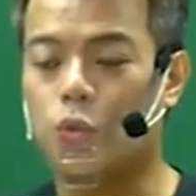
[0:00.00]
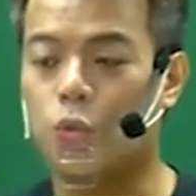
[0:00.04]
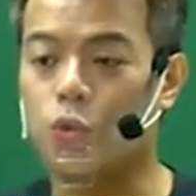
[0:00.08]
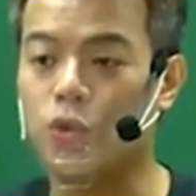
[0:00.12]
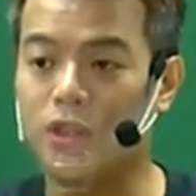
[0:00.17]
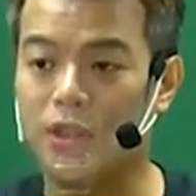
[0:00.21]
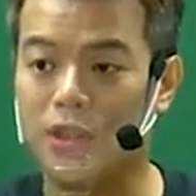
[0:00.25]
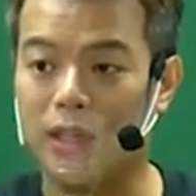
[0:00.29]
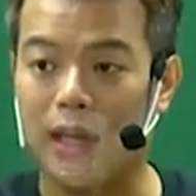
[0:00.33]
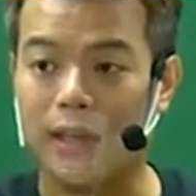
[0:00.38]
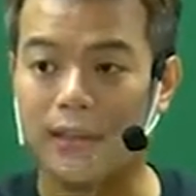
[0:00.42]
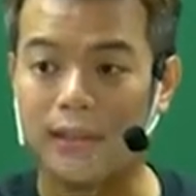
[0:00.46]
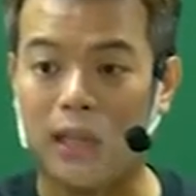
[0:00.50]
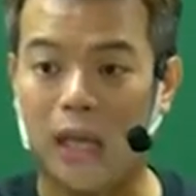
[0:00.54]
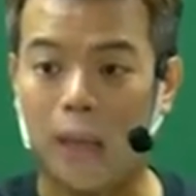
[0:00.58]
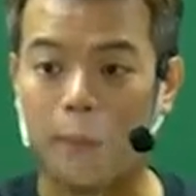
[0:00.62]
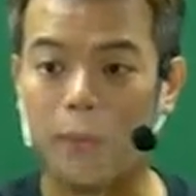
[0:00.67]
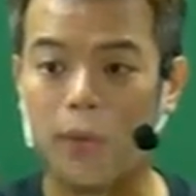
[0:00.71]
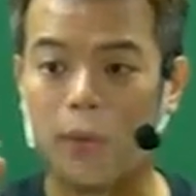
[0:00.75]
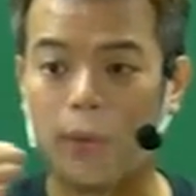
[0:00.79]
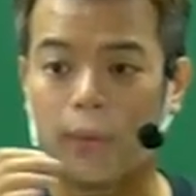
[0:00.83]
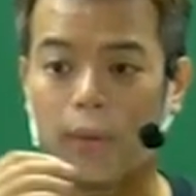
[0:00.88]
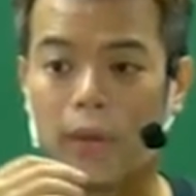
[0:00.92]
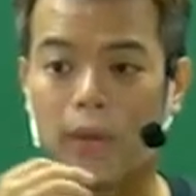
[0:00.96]

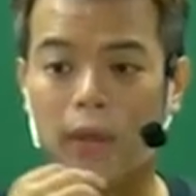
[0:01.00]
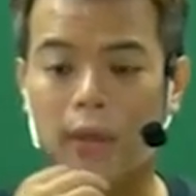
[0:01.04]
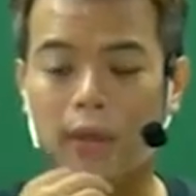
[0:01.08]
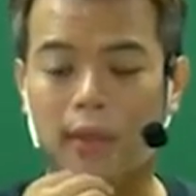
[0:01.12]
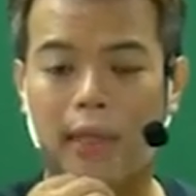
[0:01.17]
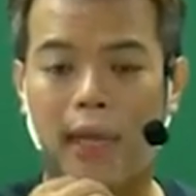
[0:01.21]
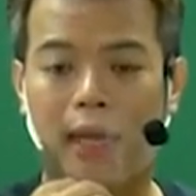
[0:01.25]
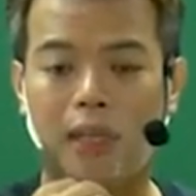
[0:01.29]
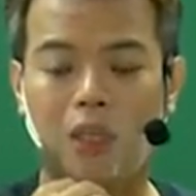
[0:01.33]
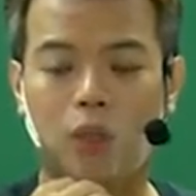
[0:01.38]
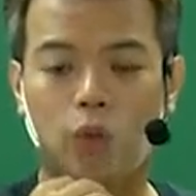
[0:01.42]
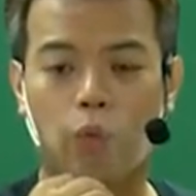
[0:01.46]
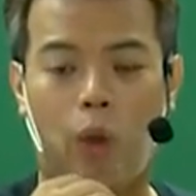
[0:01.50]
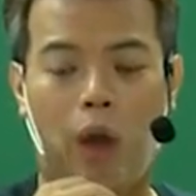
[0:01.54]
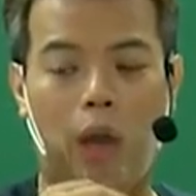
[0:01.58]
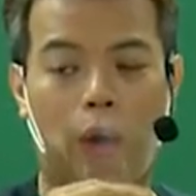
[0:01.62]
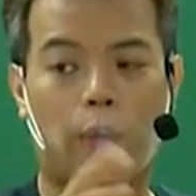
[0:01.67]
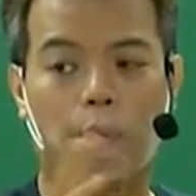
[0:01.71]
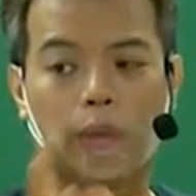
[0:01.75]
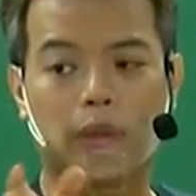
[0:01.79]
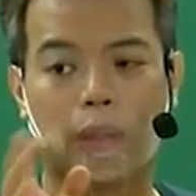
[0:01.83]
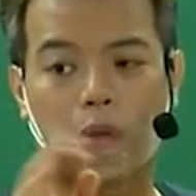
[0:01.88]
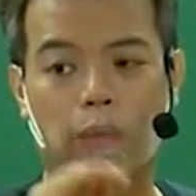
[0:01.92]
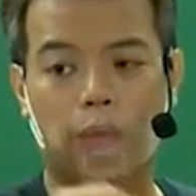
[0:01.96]
존재한다면 얘는
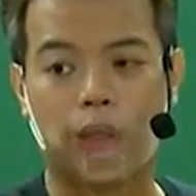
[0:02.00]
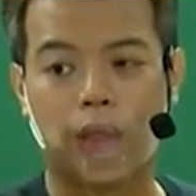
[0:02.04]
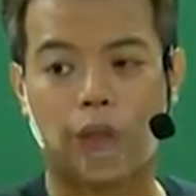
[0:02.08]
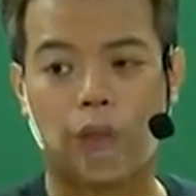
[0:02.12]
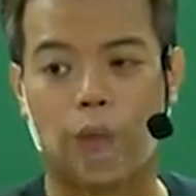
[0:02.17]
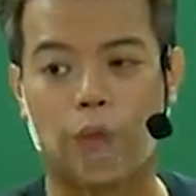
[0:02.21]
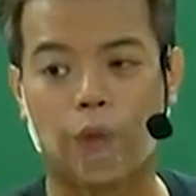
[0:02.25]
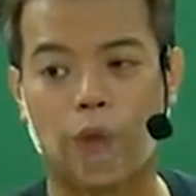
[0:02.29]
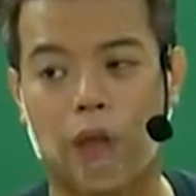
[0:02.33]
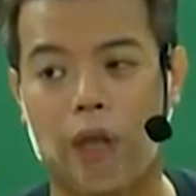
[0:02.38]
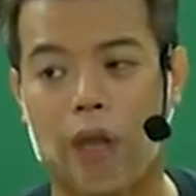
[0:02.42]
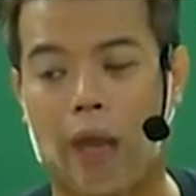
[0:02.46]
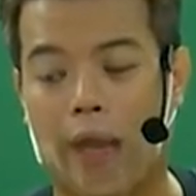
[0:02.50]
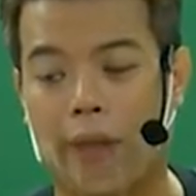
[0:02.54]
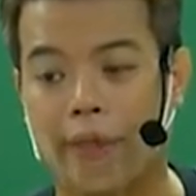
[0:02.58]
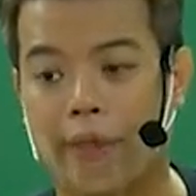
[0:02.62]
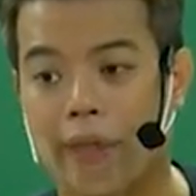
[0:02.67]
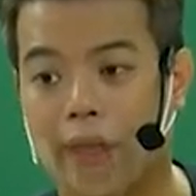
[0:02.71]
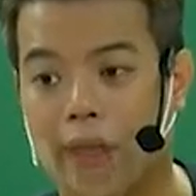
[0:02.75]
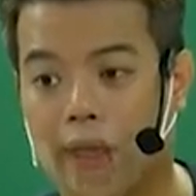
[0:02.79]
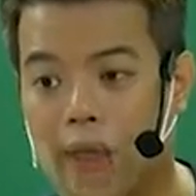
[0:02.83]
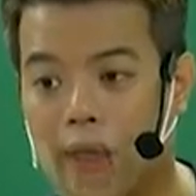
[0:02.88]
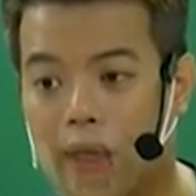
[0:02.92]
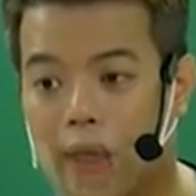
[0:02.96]
과거 사건의 결과가
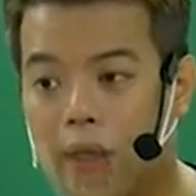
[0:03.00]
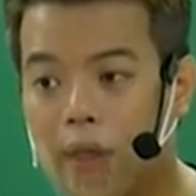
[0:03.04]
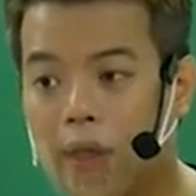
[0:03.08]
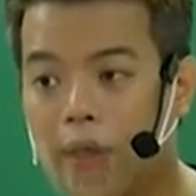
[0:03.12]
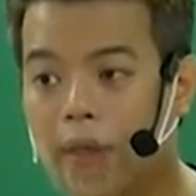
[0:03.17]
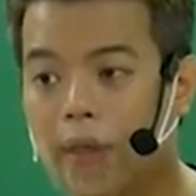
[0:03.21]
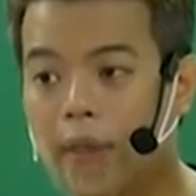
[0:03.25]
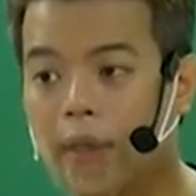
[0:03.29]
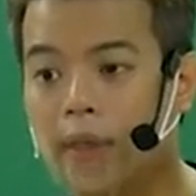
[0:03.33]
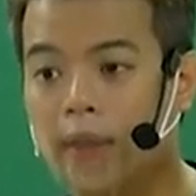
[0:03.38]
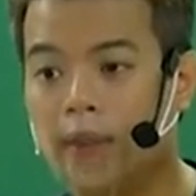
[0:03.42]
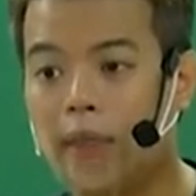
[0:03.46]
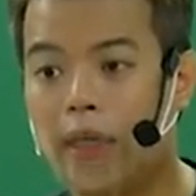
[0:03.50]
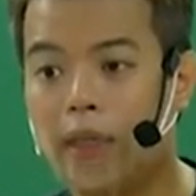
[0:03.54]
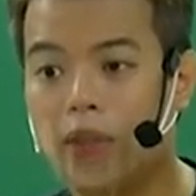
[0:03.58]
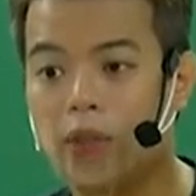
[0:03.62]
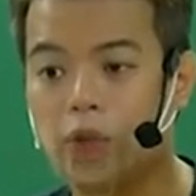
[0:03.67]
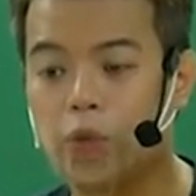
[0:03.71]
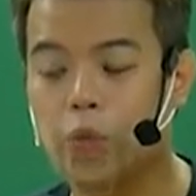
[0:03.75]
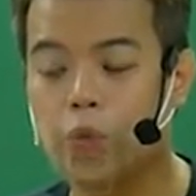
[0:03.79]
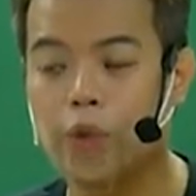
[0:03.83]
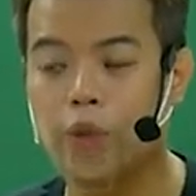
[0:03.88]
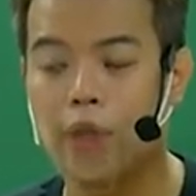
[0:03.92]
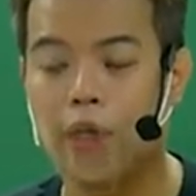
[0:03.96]
아니야. 예를
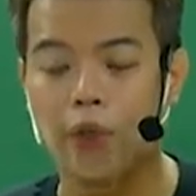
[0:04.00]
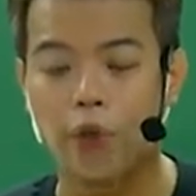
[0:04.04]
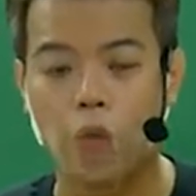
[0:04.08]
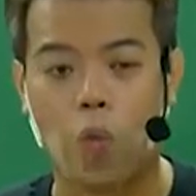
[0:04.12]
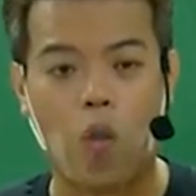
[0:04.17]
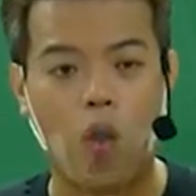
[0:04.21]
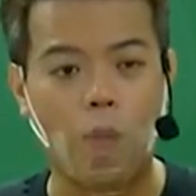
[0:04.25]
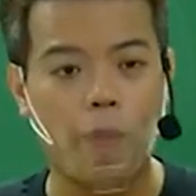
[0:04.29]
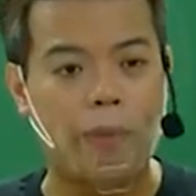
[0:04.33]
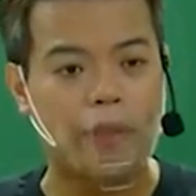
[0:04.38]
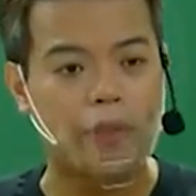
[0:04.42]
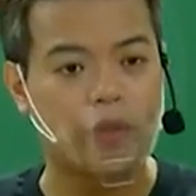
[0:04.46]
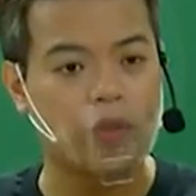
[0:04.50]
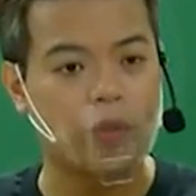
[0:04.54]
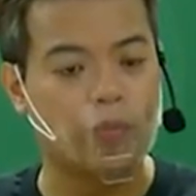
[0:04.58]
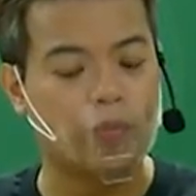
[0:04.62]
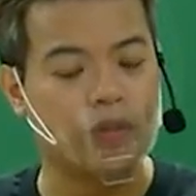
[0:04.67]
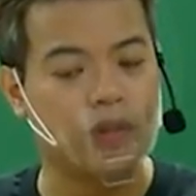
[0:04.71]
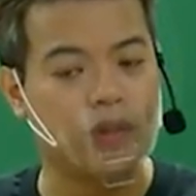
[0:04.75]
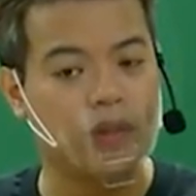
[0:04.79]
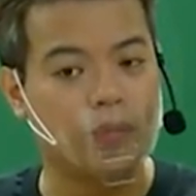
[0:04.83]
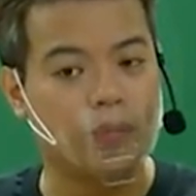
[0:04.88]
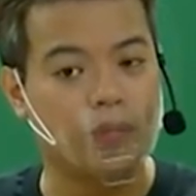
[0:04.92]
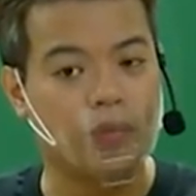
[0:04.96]
들어서 우리가 영원 패스로
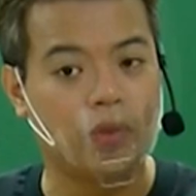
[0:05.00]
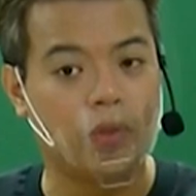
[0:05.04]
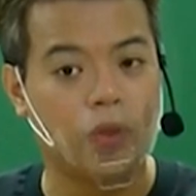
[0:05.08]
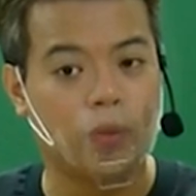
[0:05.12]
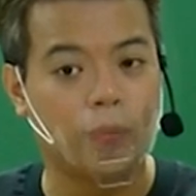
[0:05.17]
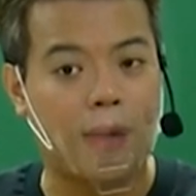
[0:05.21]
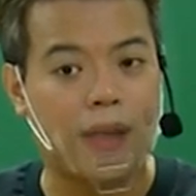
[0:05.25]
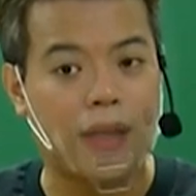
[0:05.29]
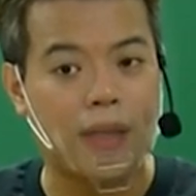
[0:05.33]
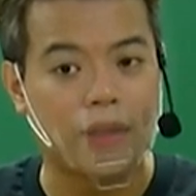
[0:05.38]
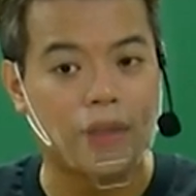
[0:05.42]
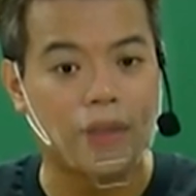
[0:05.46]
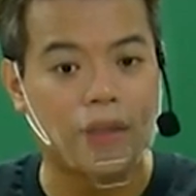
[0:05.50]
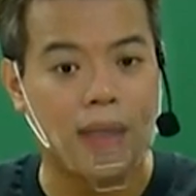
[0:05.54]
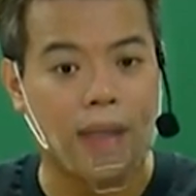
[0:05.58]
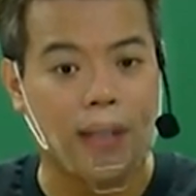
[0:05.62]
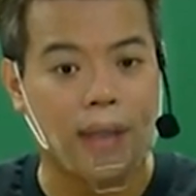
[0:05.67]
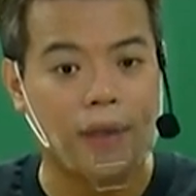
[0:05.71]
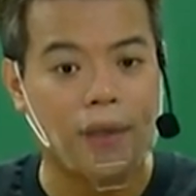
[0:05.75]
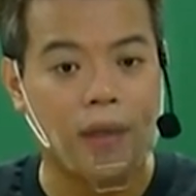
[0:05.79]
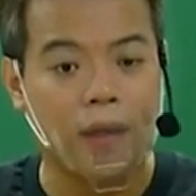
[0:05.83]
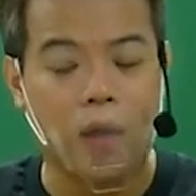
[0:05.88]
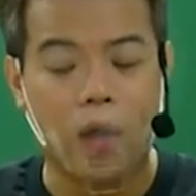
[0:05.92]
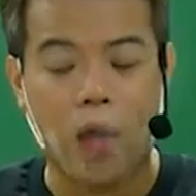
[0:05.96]
물건을 팔았는데
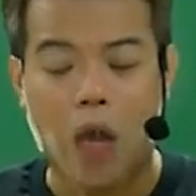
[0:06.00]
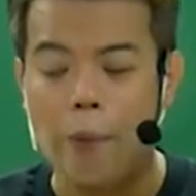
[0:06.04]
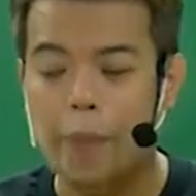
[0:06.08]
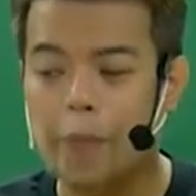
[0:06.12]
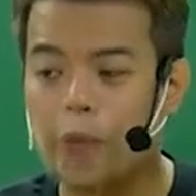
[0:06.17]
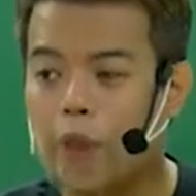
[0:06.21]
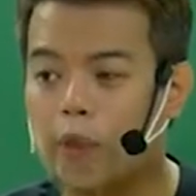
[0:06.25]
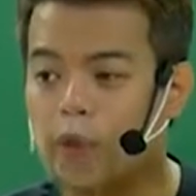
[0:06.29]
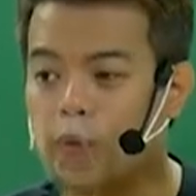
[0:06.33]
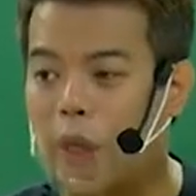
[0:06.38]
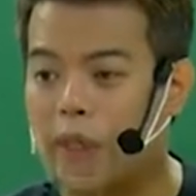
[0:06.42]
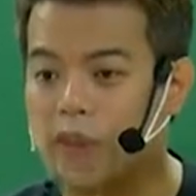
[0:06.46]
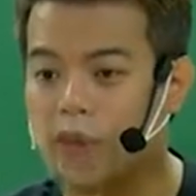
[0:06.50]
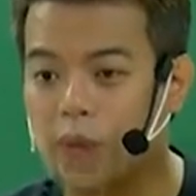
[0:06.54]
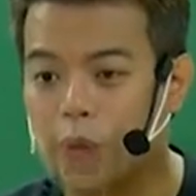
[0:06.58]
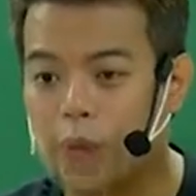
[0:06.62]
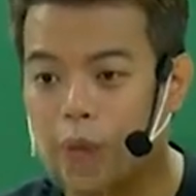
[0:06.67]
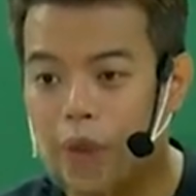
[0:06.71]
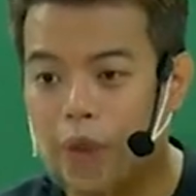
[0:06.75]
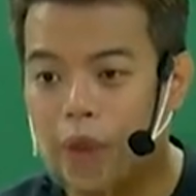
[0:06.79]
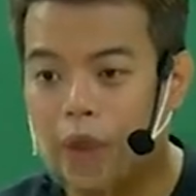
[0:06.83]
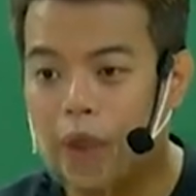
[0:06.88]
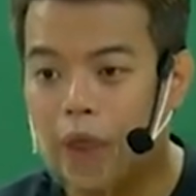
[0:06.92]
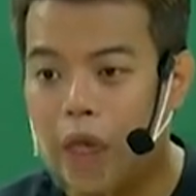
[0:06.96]
합격해서 왔어.
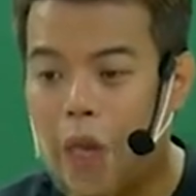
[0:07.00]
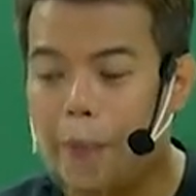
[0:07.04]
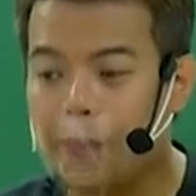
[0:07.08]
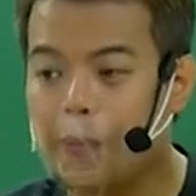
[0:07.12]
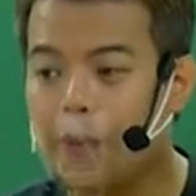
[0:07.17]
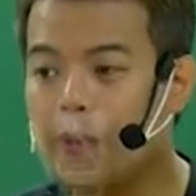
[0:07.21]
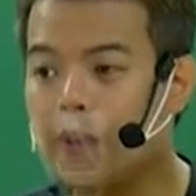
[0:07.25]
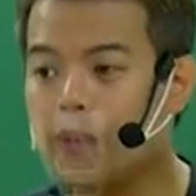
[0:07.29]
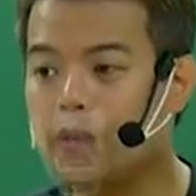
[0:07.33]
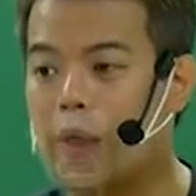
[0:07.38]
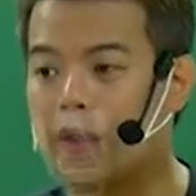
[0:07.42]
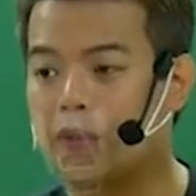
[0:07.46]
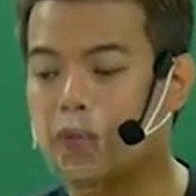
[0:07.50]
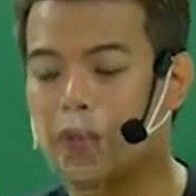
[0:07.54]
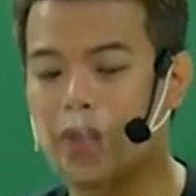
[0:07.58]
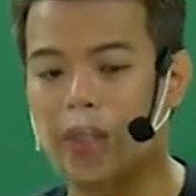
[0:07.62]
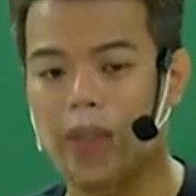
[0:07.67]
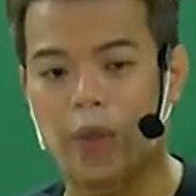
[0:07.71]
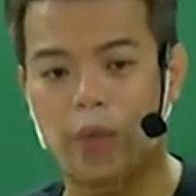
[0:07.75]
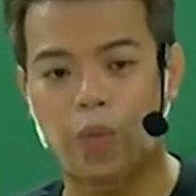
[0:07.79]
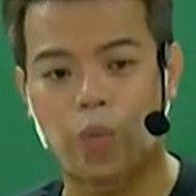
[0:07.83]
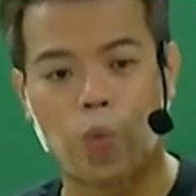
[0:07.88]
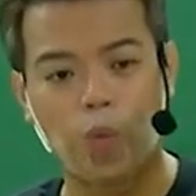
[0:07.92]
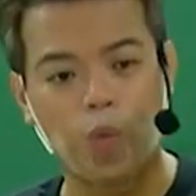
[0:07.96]
합격해서
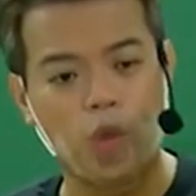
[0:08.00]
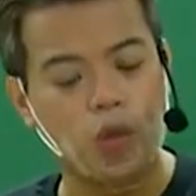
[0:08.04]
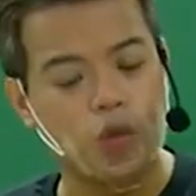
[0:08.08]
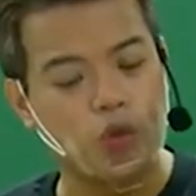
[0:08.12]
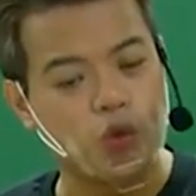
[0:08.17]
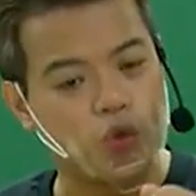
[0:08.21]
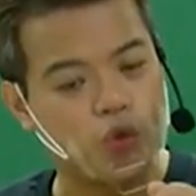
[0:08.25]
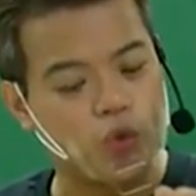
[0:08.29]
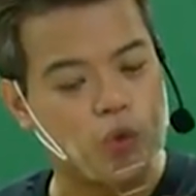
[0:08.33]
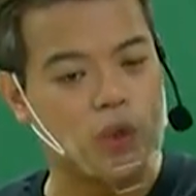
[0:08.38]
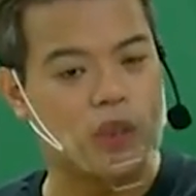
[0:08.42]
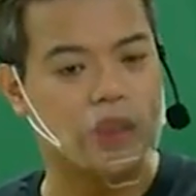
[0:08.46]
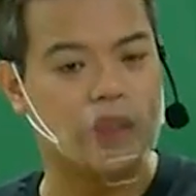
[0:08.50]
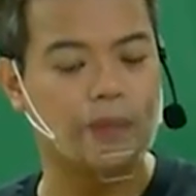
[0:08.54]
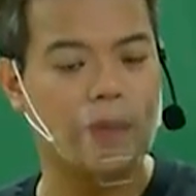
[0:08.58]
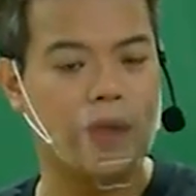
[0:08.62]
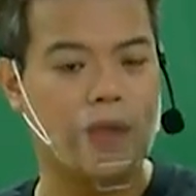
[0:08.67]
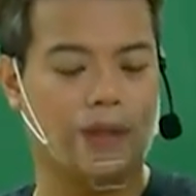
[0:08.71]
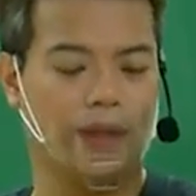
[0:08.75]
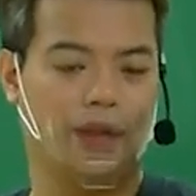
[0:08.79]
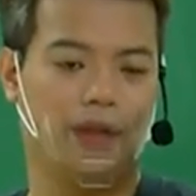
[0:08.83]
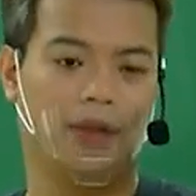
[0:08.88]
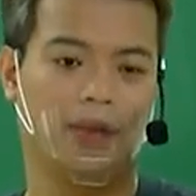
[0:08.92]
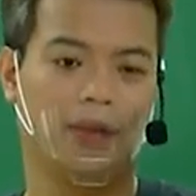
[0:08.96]
왔더니 돈을 줄 수도 있지만